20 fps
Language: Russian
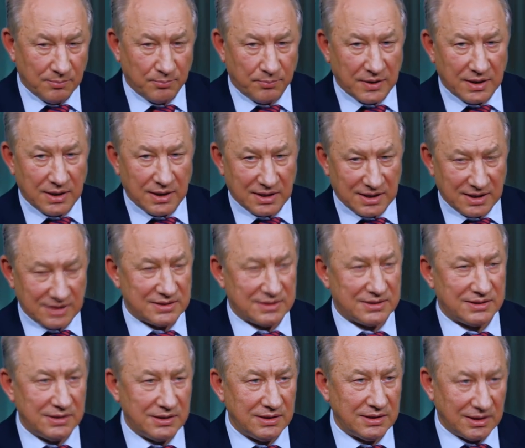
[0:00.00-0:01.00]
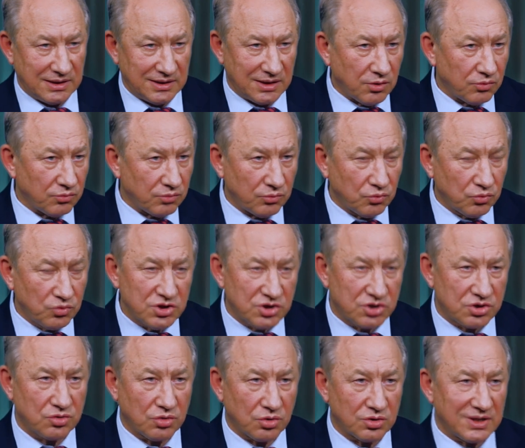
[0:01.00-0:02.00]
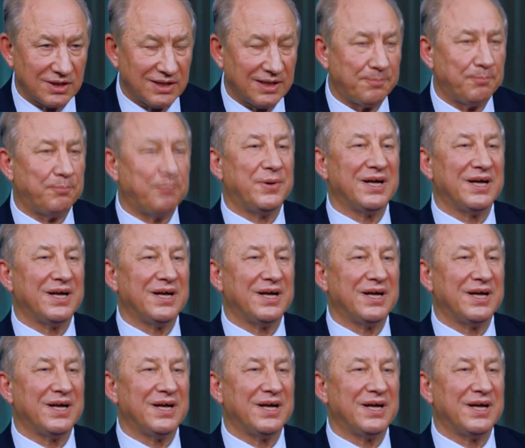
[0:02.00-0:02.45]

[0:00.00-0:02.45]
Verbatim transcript: по России она уничтожила